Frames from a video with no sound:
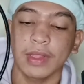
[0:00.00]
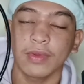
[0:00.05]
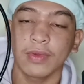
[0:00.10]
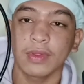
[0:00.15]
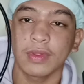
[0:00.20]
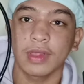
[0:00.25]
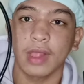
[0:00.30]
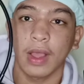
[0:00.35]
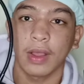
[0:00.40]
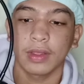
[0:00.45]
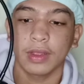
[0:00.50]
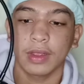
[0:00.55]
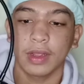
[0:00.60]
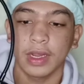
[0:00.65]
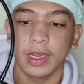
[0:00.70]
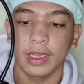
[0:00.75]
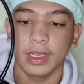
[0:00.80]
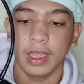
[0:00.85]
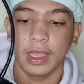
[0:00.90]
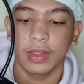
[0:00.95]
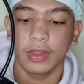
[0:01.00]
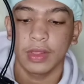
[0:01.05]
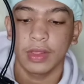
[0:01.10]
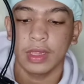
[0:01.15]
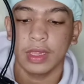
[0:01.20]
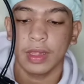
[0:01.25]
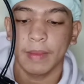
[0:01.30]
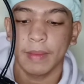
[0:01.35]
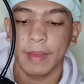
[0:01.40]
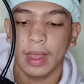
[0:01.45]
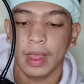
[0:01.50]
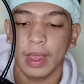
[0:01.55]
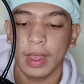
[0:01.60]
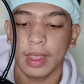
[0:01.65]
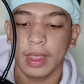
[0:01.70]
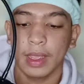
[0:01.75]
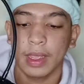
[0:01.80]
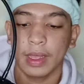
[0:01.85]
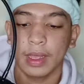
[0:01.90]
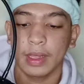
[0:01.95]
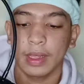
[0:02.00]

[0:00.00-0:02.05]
tong sound card niya doon sa may